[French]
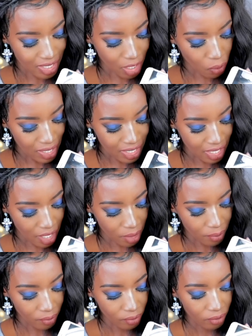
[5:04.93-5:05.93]
c'est quoi ça
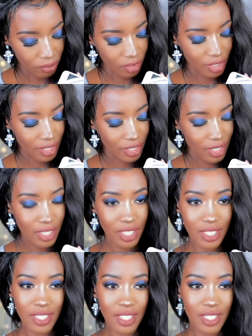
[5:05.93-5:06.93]

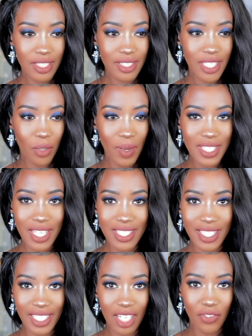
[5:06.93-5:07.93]
C'est quoi ça
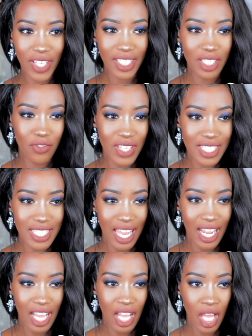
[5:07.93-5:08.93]
C'est quel frère qui fait ça
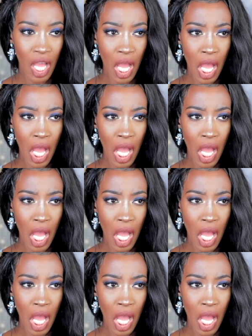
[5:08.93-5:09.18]
là